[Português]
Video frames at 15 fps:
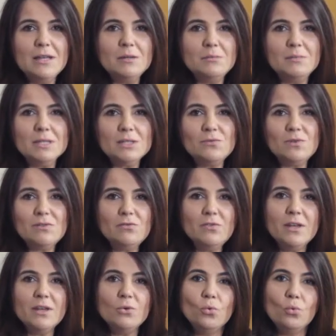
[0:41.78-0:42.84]
mas
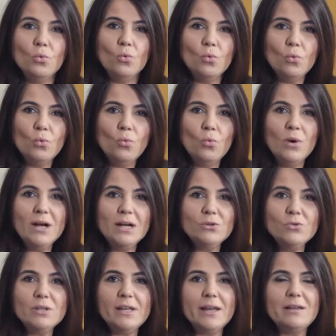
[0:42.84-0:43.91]
viver o, um
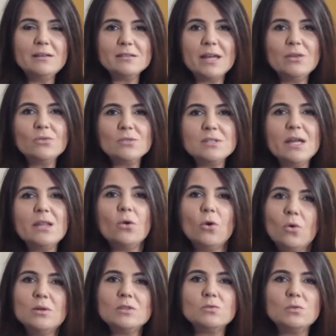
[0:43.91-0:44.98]
ano que Ele está nos dando
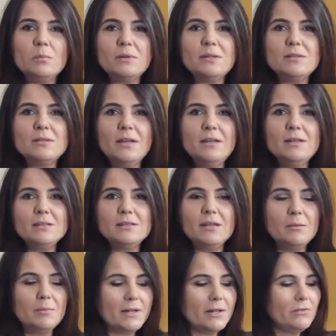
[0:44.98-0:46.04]
com a Sua presença é
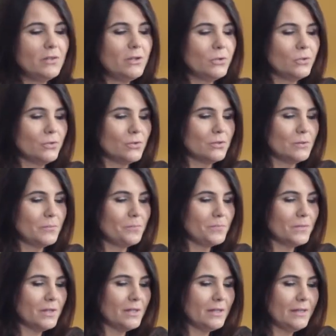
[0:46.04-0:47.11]
maravilhoso.
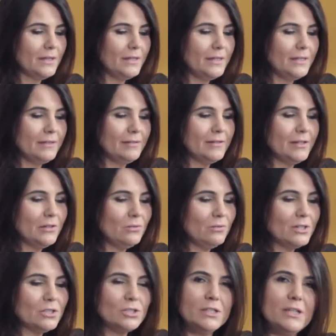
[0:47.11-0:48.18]
Então,
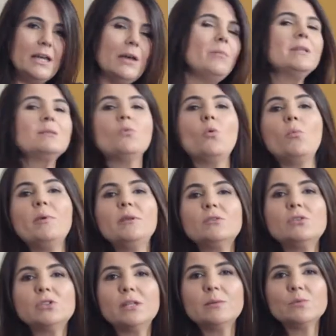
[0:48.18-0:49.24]
acho que é mesmo o momento
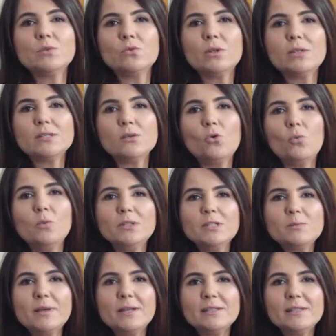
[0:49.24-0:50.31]
de termos o coração com muita
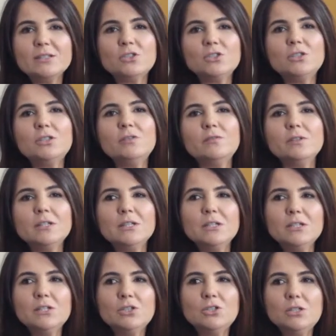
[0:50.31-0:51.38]
expectativa,
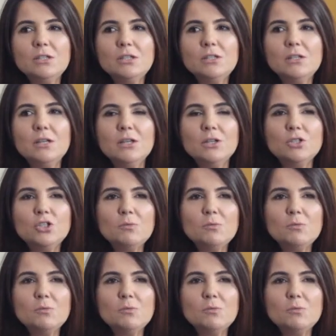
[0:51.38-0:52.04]
de, de